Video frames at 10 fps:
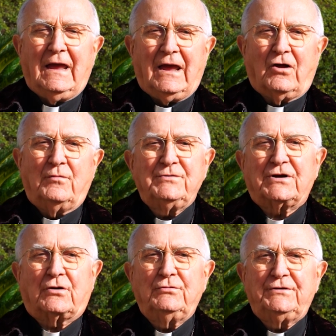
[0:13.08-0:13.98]
E
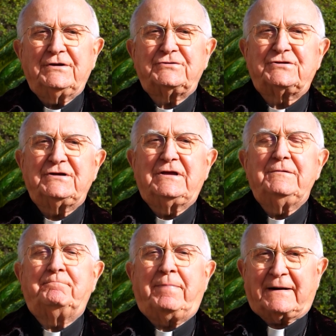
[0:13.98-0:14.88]
comincia col dirci
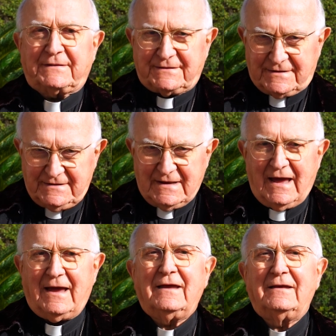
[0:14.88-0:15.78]
chi, chi
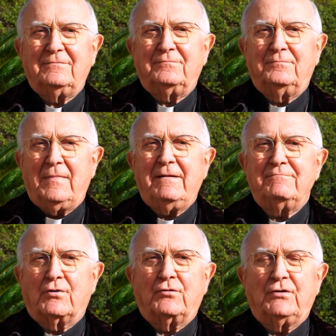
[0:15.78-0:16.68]
è
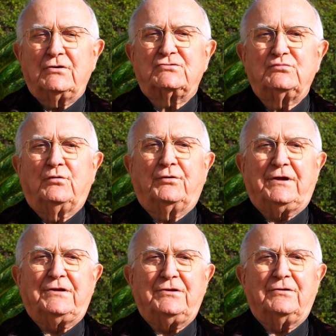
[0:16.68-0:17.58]
membro del suo
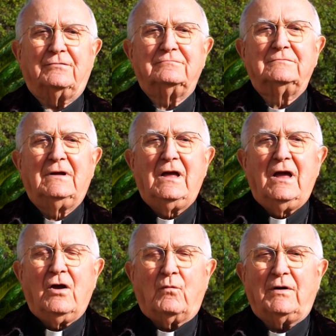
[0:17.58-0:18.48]
regno,
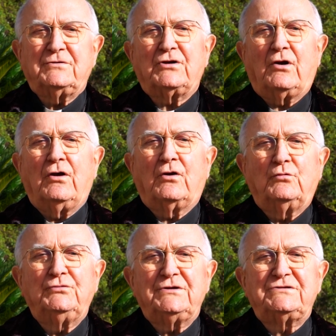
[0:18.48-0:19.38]
quali sono le
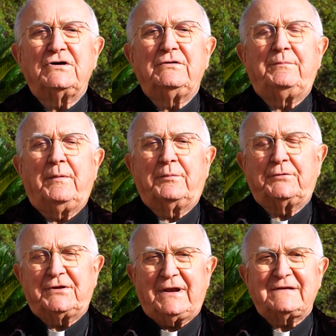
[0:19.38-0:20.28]
condizioni per
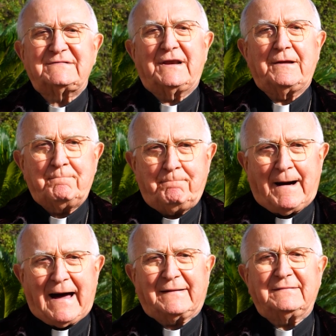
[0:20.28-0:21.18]
poter essere
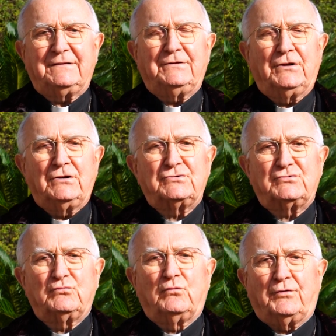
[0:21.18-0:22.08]
parte del
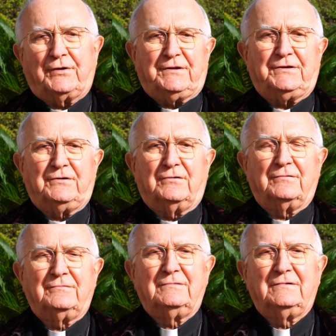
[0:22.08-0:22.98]
suo
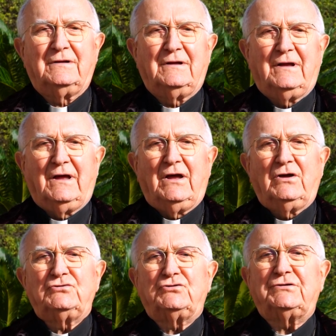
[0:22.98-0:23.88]
regno.
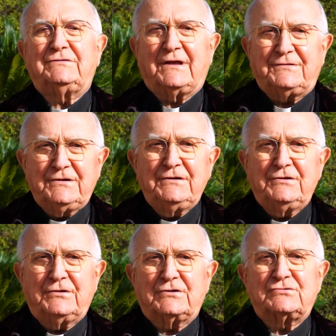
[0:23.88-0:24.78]

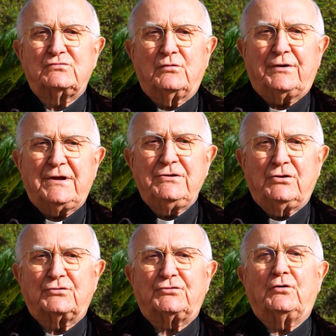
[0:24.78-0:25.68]
Cittadini del suo
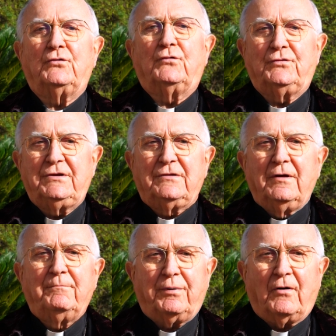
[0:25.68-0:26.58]
regno sono i
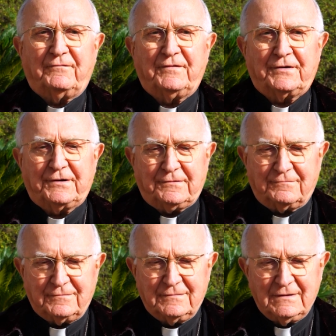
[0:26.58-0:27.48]
poveri,
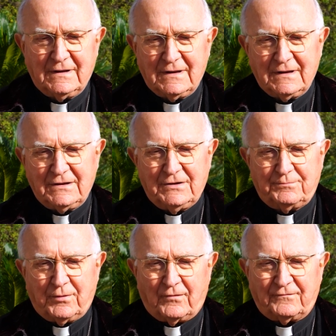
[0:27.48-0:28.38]
i
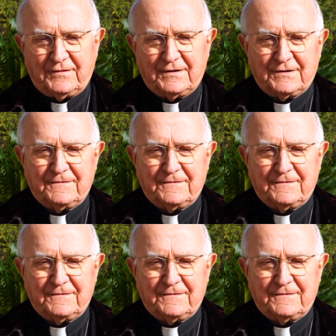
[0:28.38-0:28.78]
poveri.